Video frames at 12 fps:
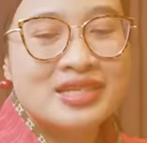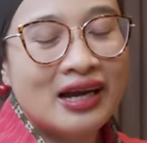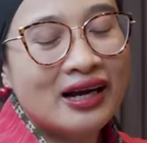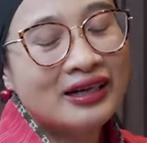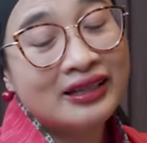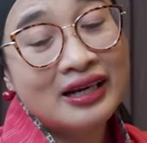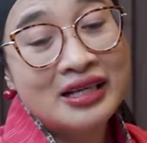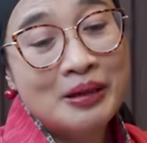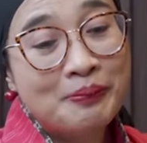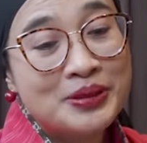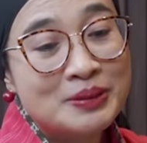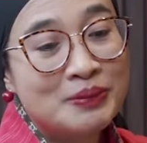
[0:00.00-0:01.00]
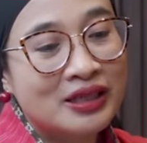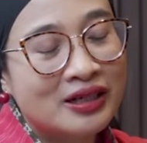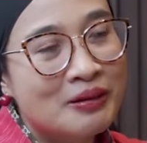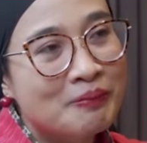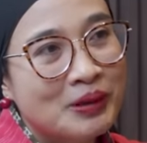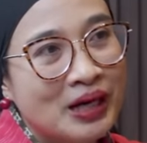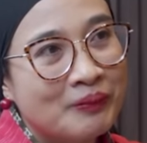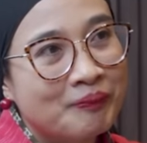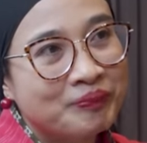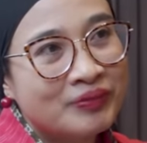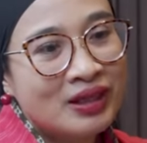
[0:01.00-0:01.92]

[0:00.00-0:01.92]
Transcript: Jangankan impeachment Gibran,